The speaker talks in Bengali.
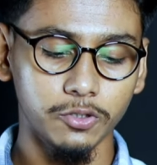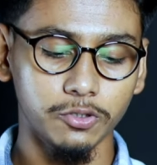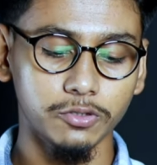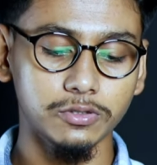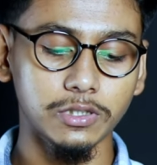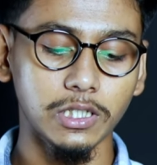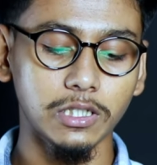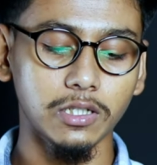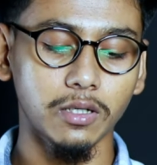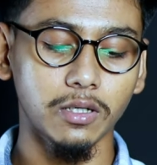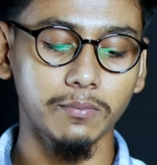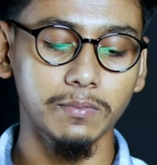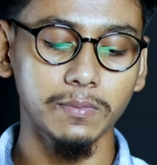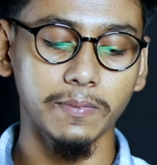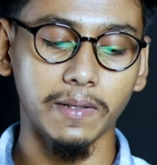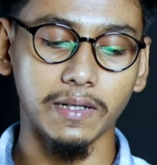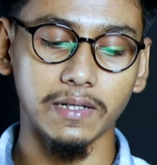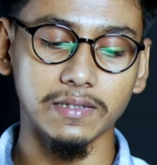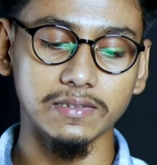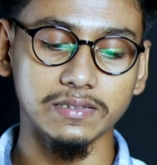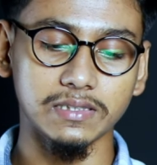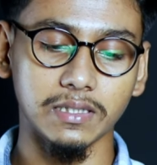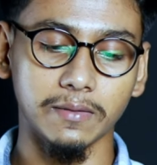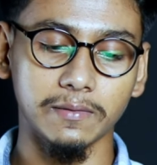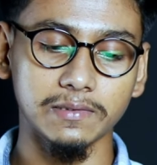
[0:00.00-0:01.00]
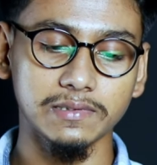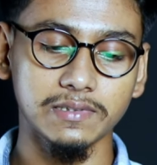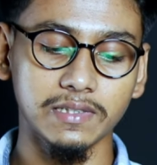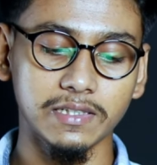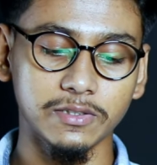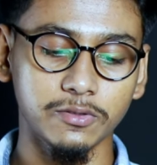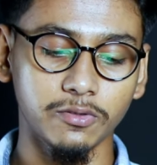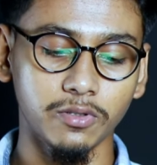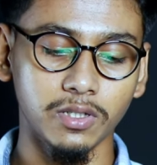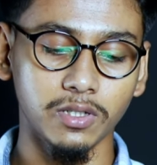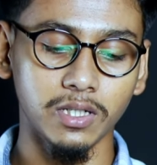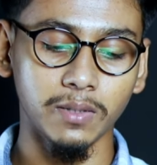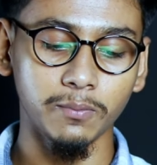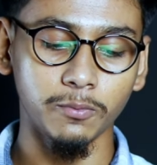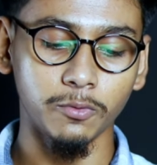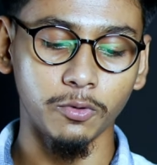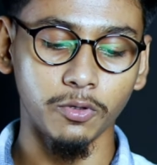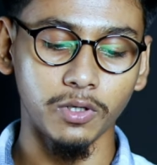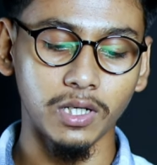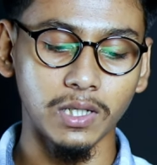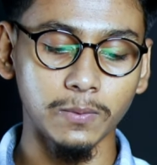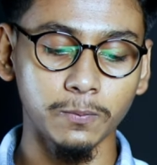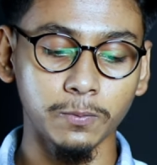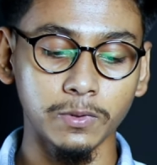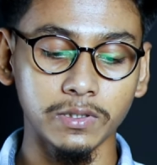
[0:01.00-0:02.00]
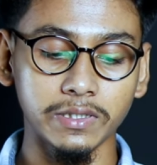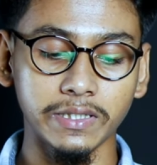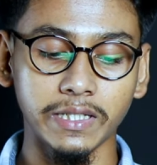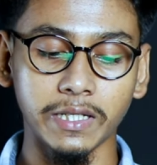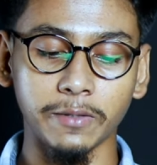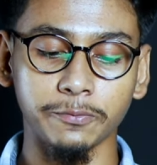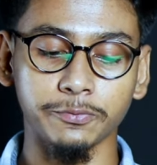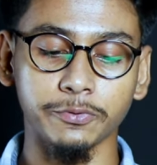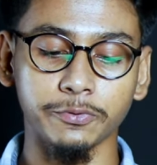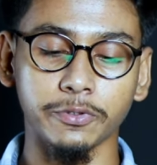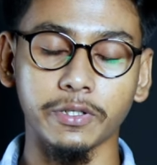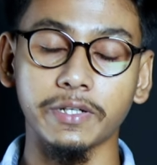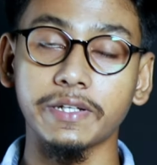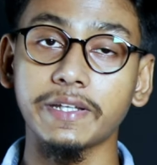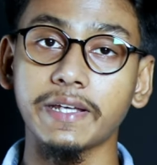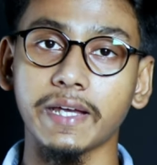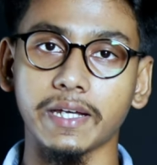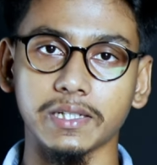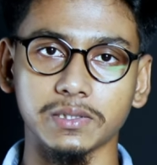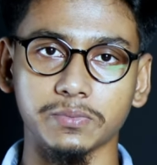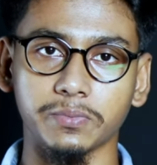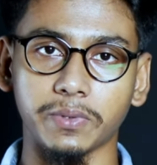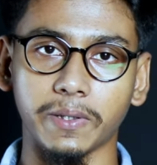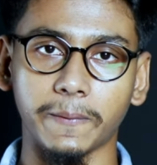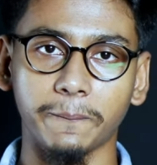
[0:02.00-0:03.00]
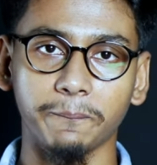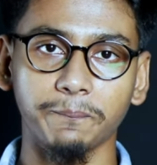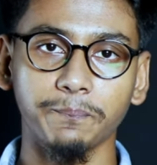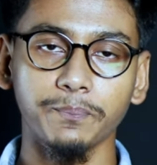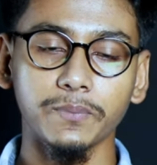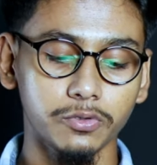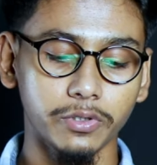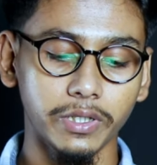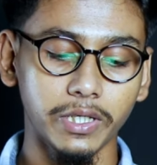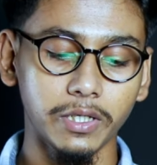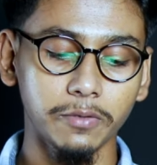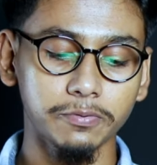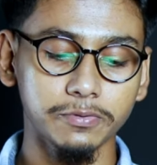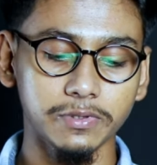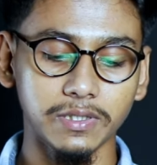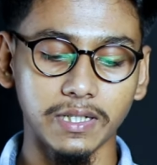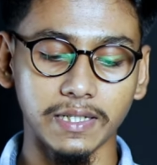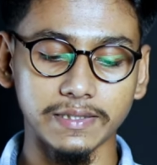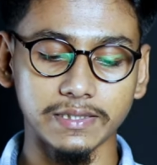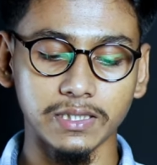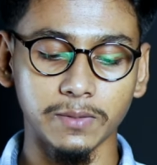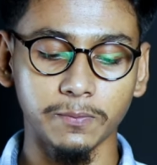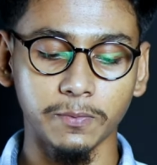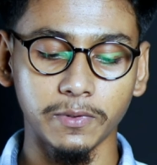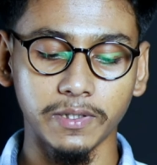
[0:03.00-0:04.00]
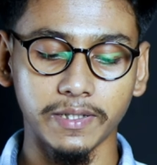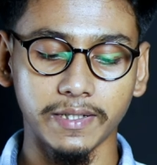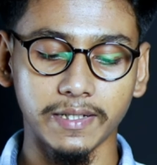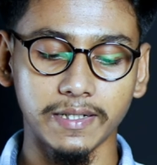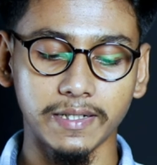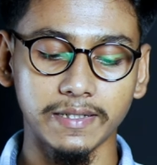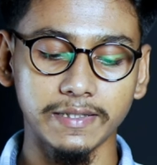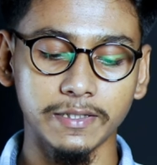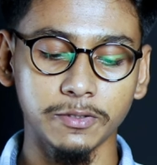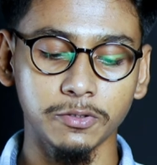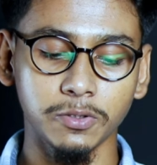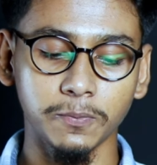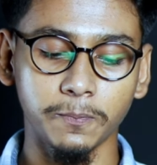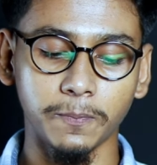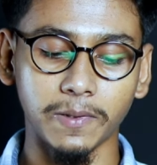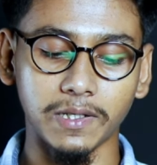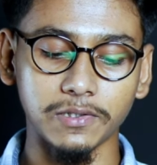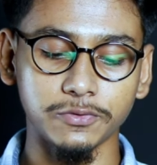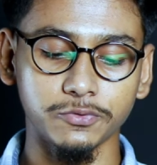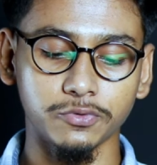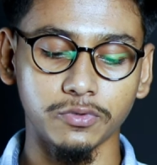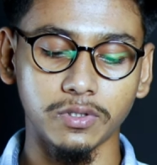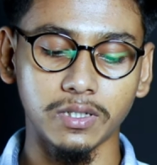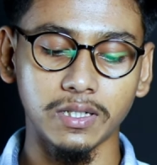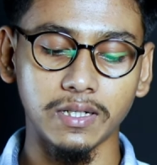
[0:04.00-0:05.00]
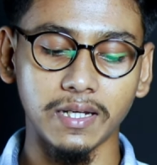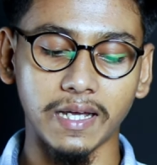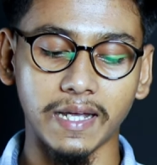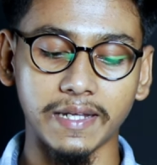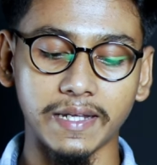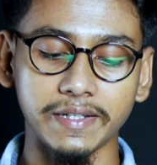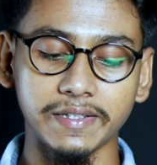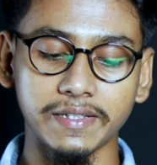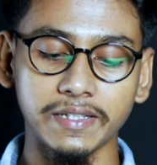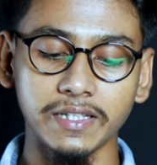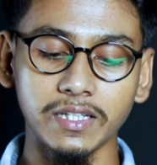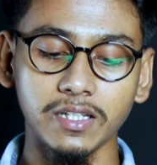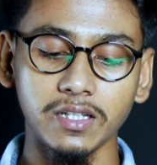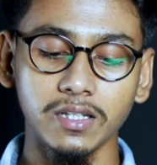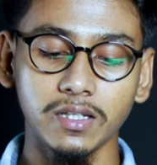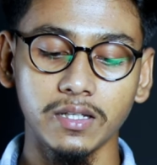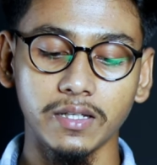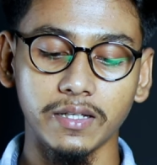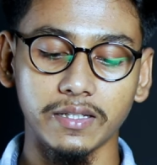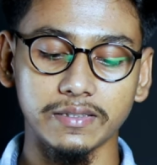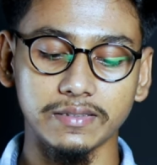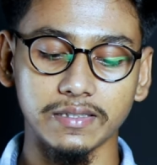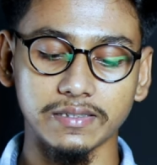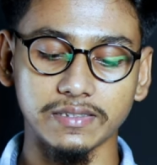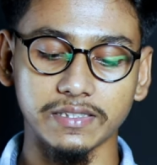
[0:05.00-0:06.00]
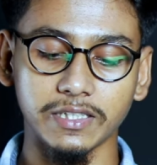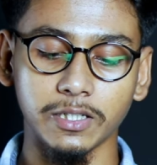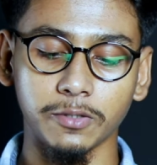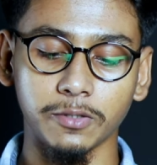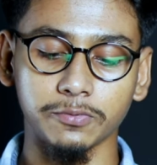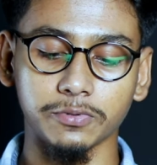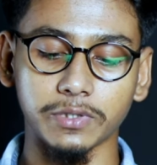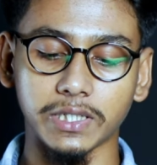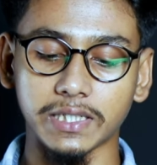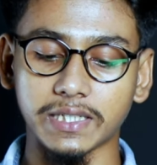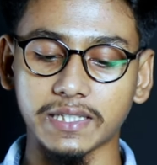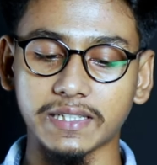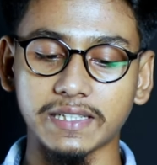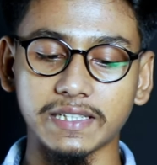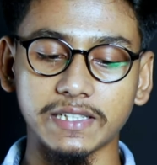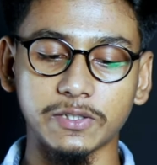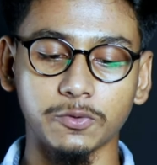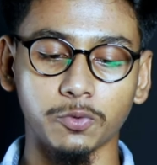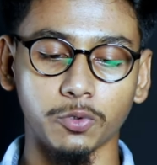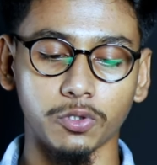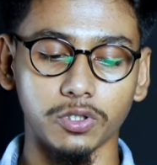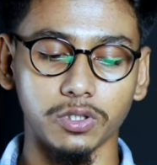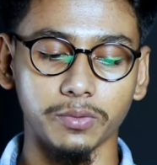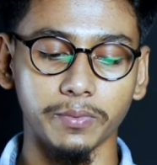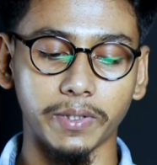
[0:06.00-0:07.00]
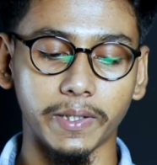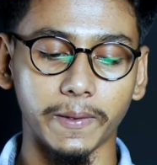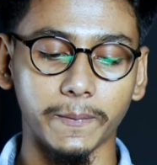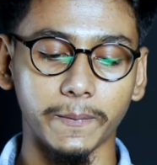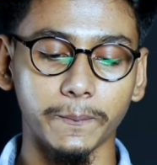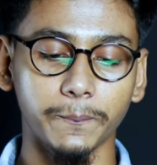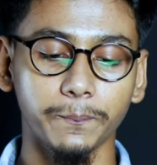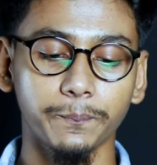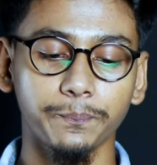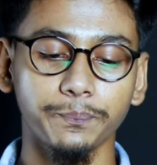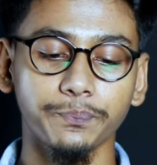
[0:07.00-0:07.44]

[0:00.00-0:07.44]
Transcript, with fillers: তো যাই হোক আমি বাংলাদেশটা আবার সিলেক্ট করলাম করার পরে এই অপশনে নিয়ে আসবে তো এই অপশনে আসার পর এখানে দেখুন পার্সোনাল আইডি জাস্ট এই অপশনটা ক্লিক করে দিবেন